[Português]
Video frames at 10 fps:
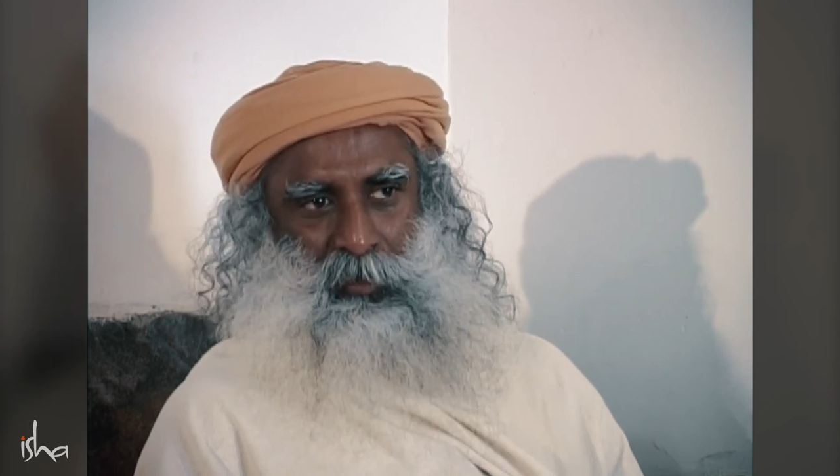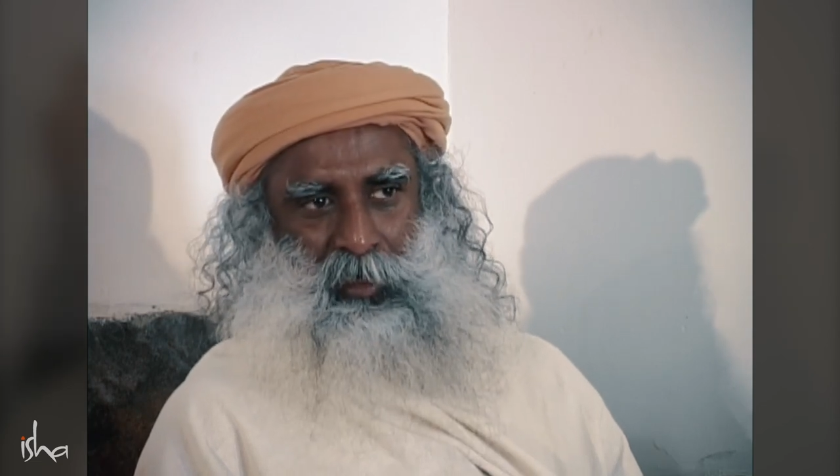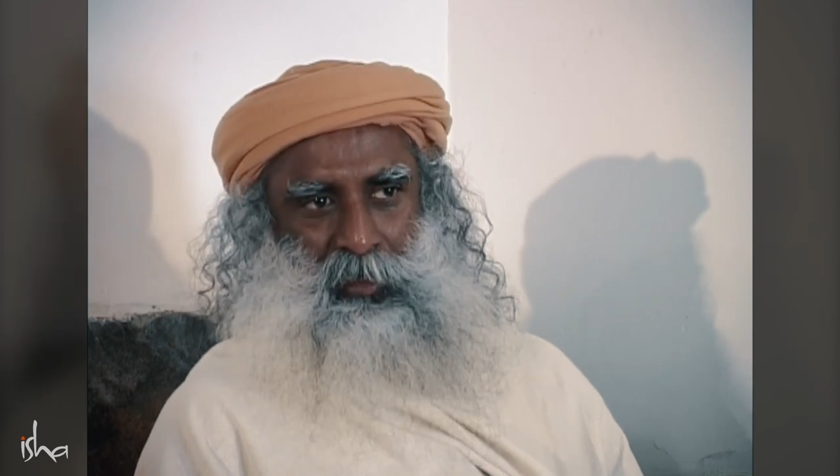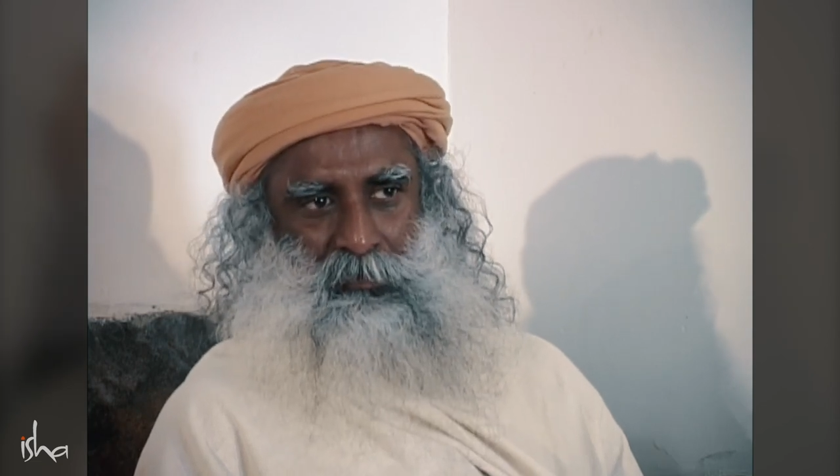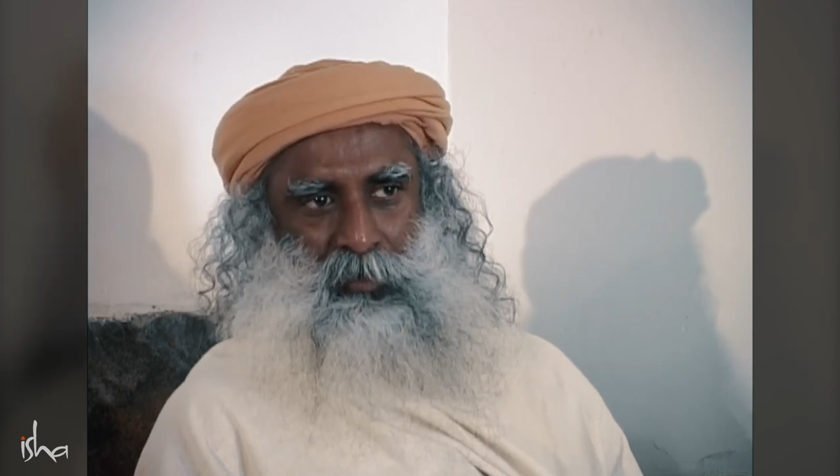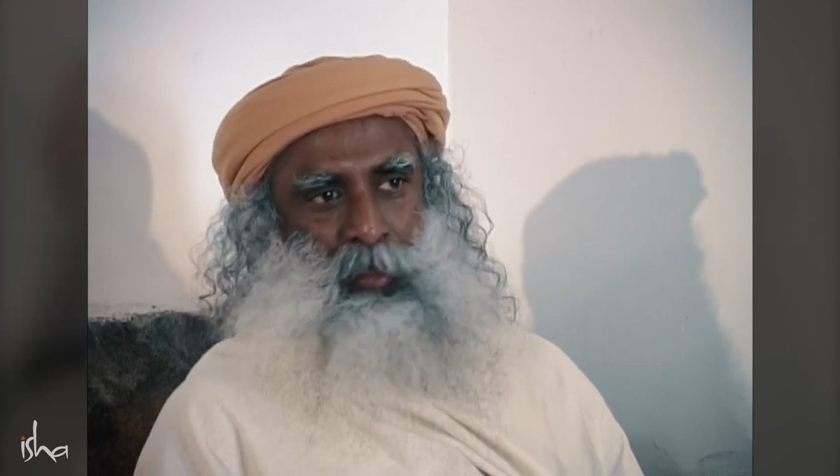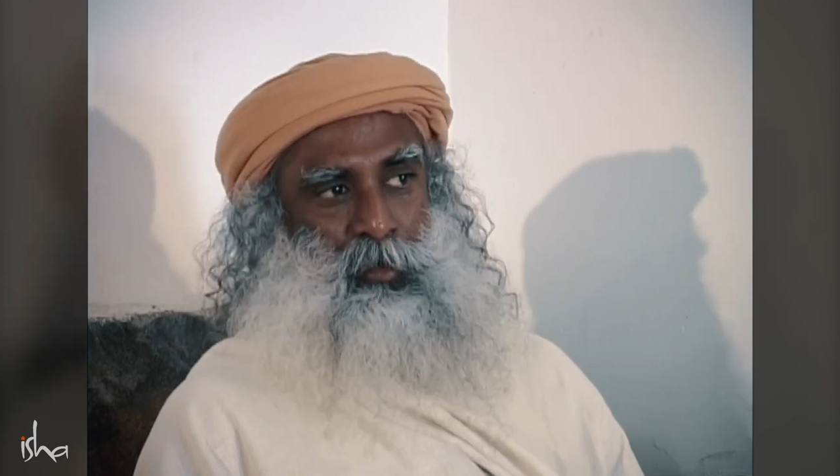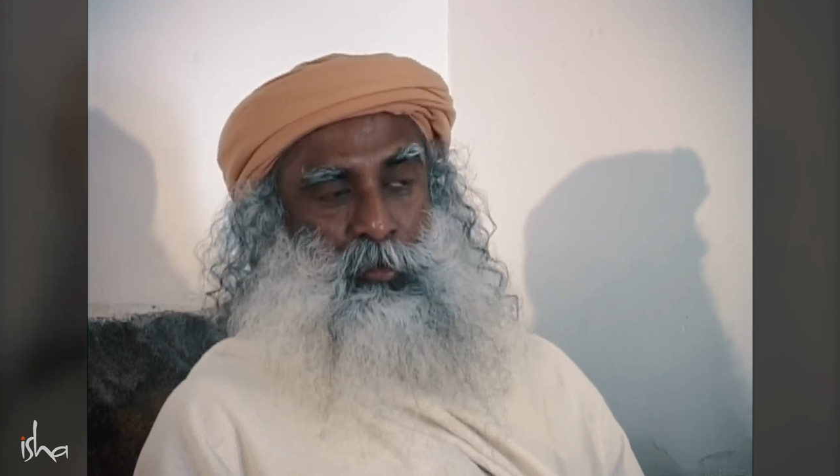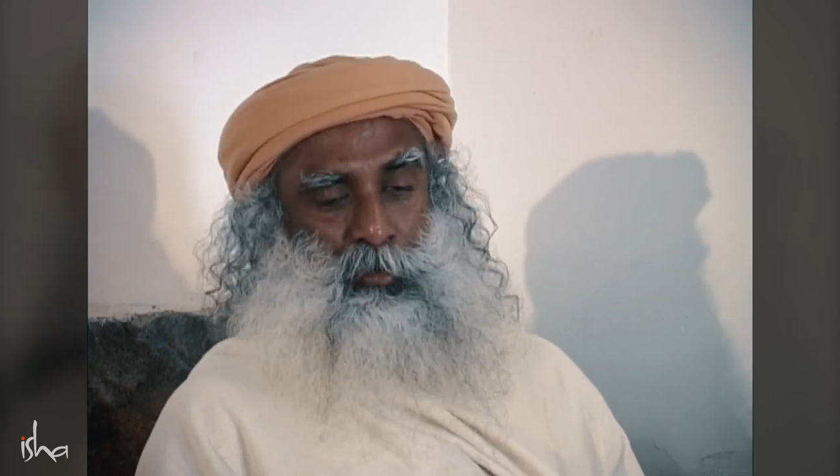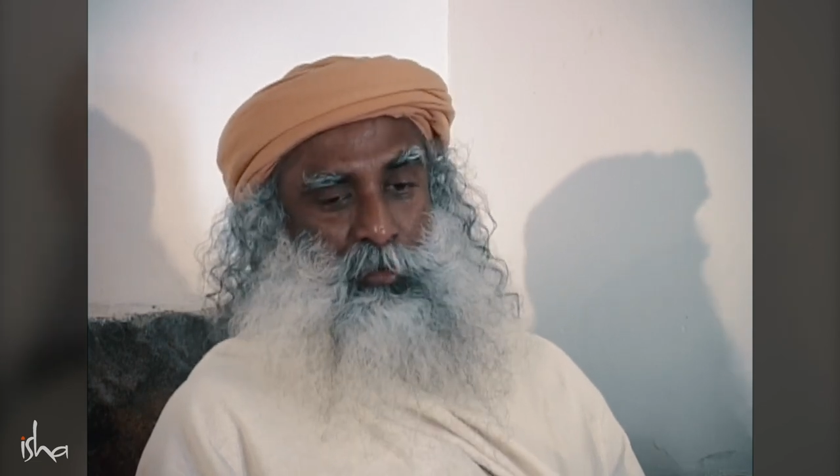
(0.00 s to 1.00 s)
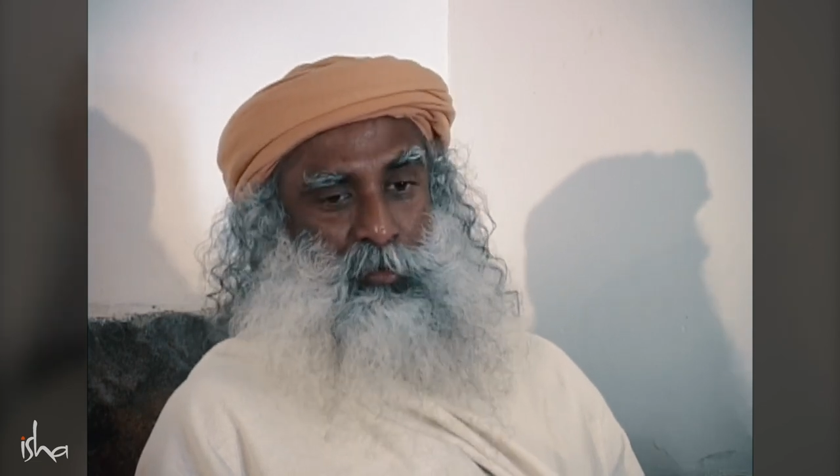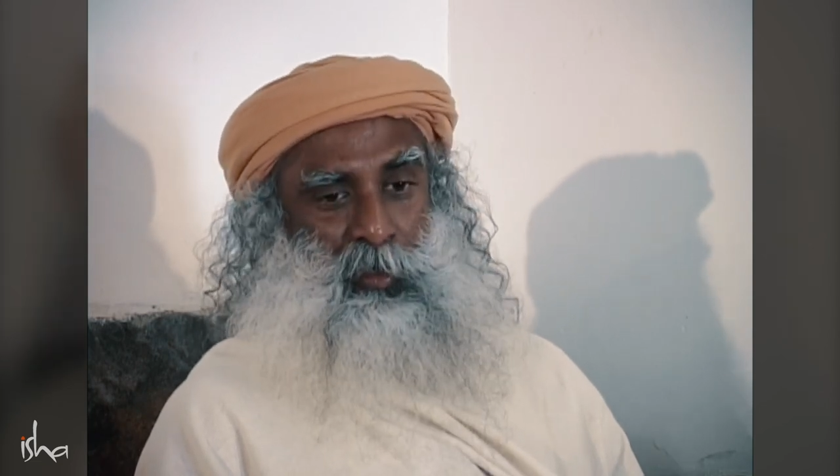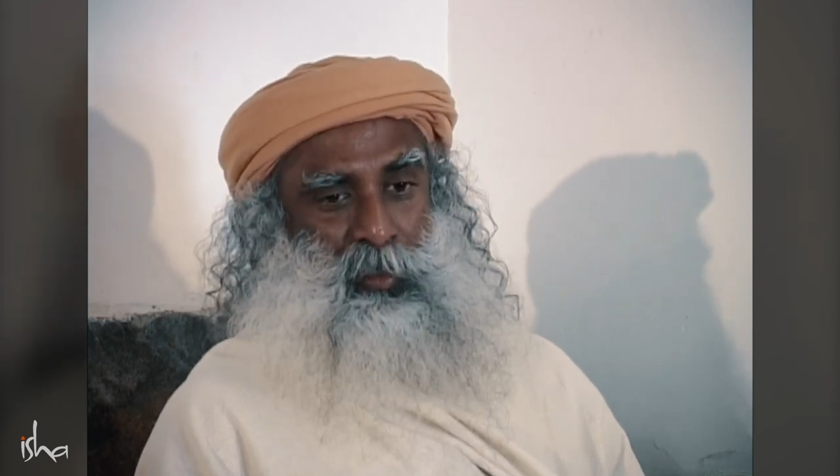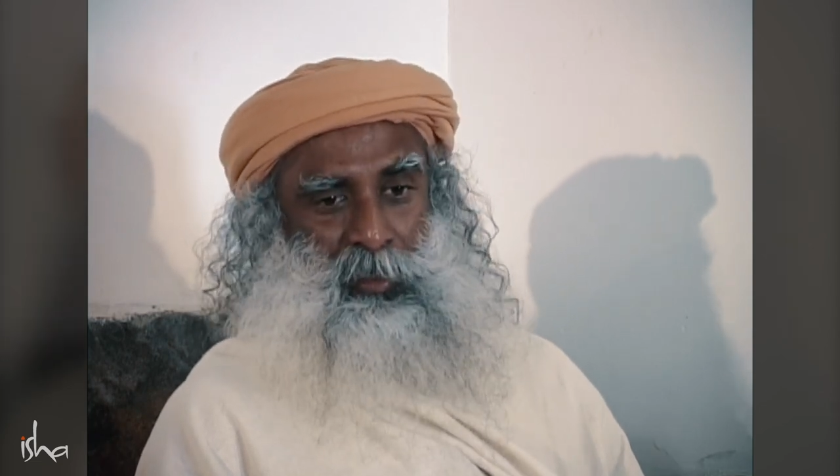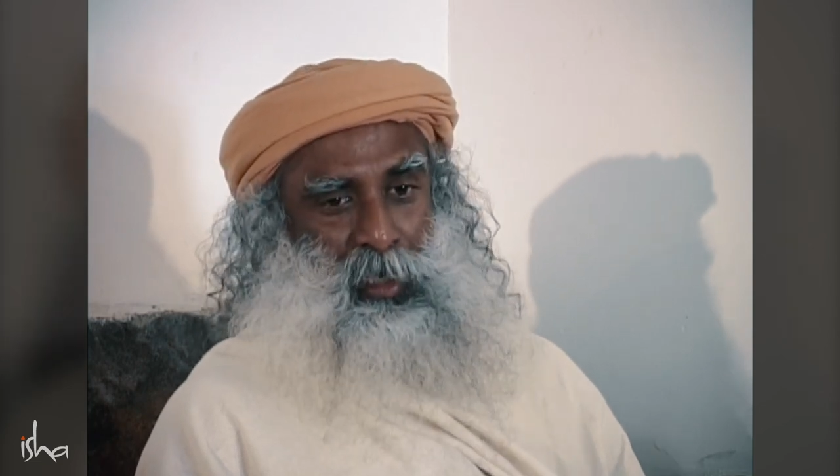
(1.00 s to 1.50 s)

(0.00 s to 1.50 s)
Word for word: você não deve reagir.